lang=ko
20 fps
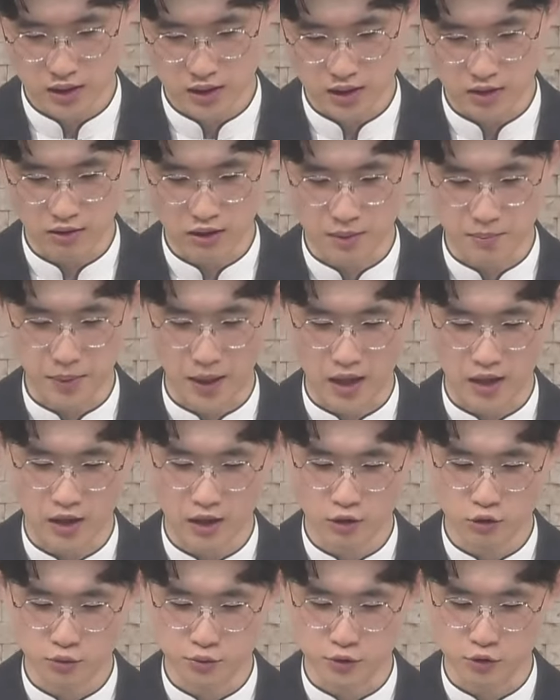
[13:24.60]
이러한
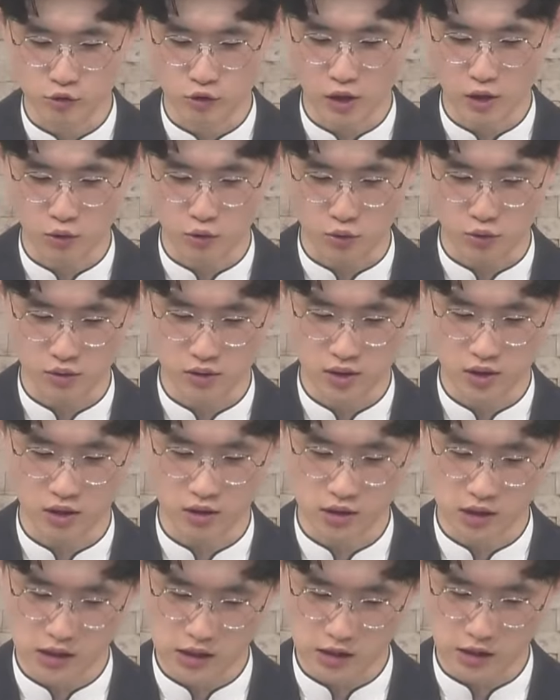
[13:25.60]
방해에도 불구하고
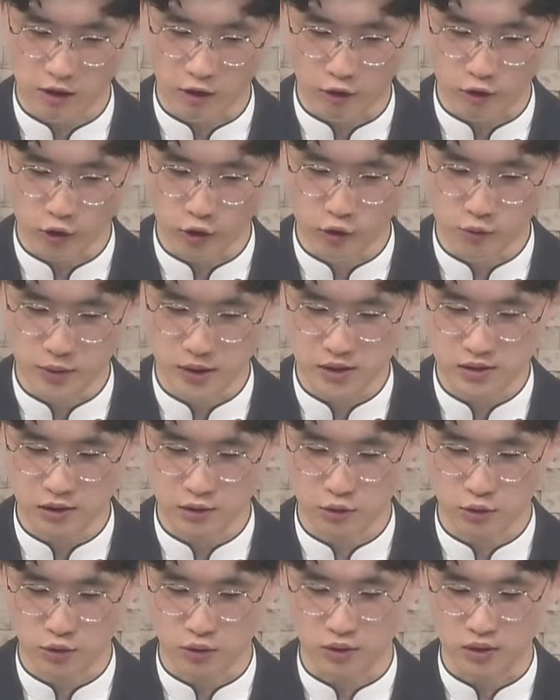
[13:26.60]
경제적인 어려움이
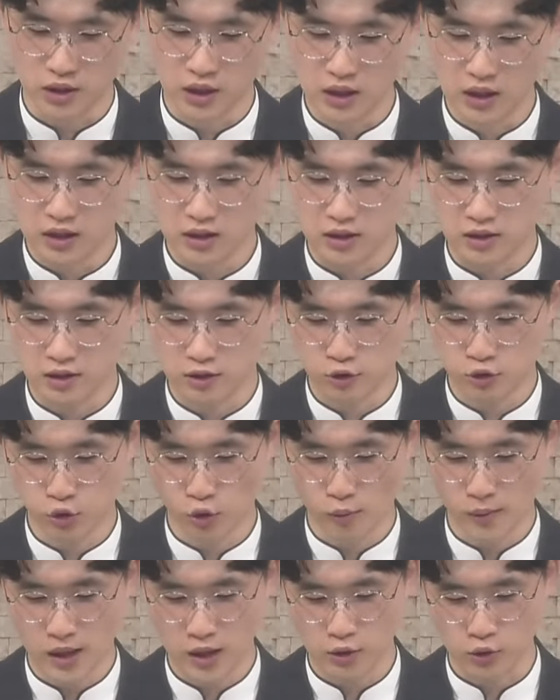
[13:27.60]
있어도 그들은
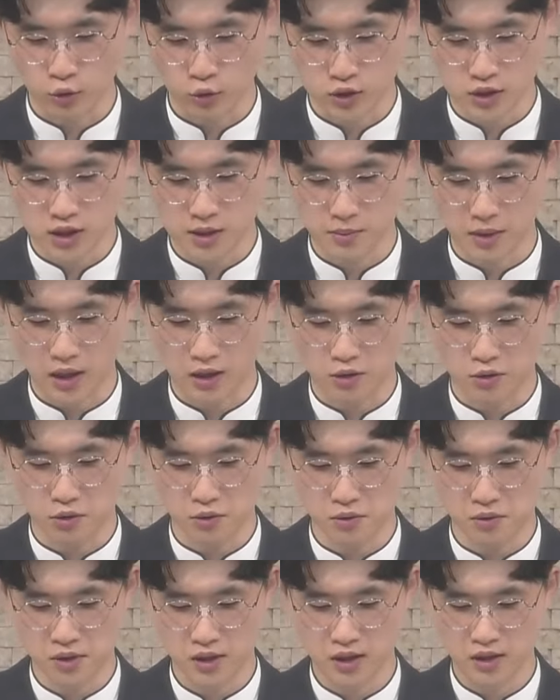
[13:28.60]
소망을 놓지
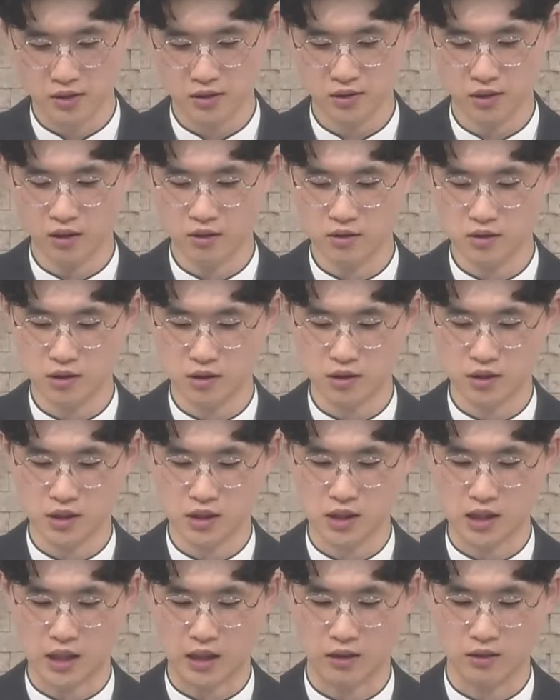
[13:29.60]
말고 성전을
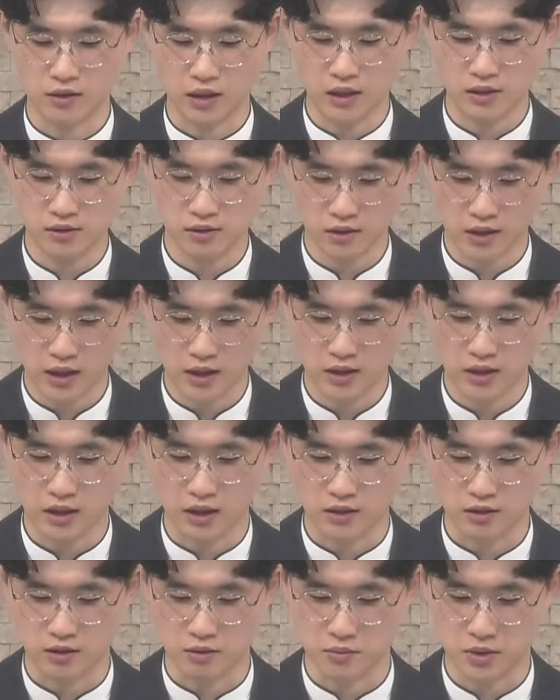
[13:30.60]
재건했어야
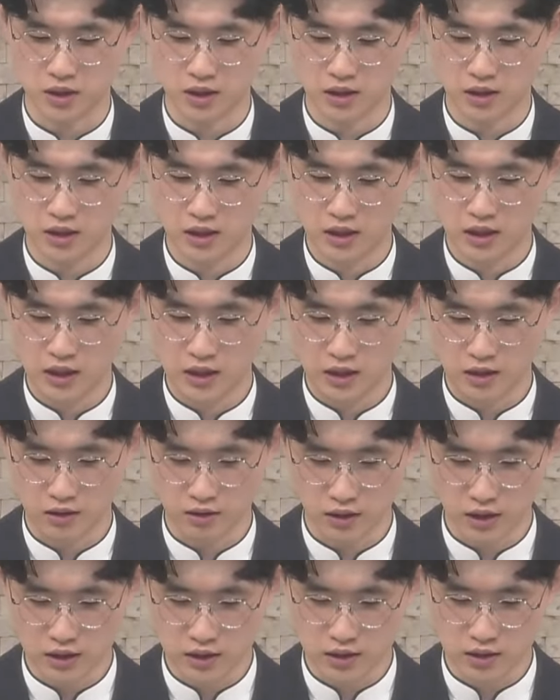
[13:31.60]
했다라는 겁니다.
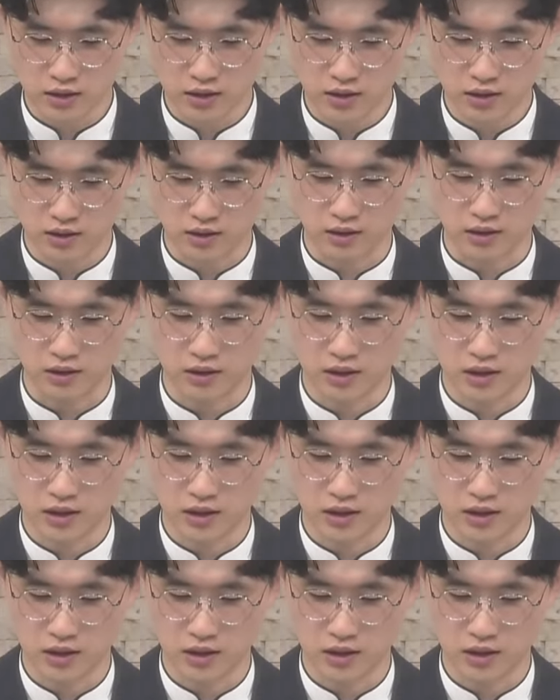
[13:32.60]
그런데 그들은